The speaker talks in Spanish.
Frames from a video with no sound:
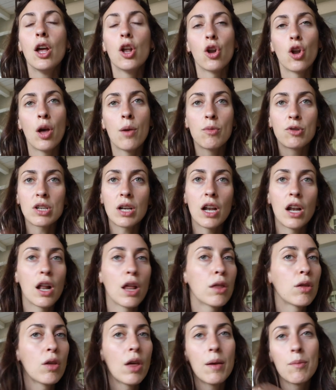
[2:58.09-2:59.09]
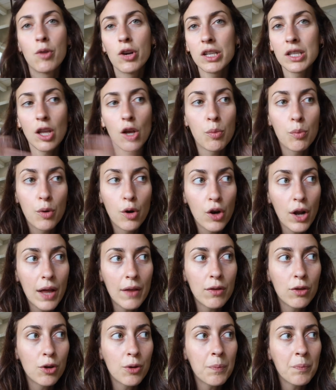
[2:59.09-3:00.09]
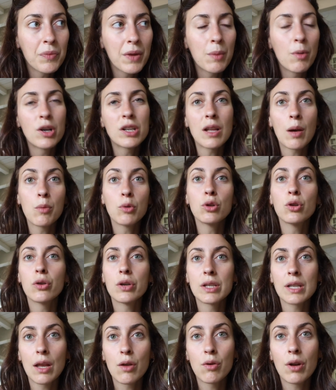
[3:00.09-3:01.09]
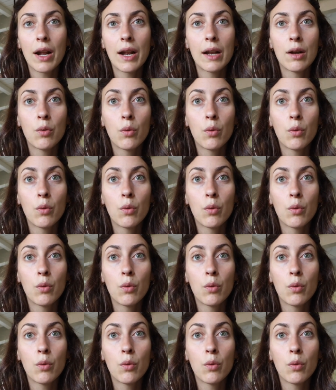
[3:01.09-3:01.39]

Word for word: nos hemos salido a la ciudad, hemos estado explorando, hemos estado a punto de desayunar en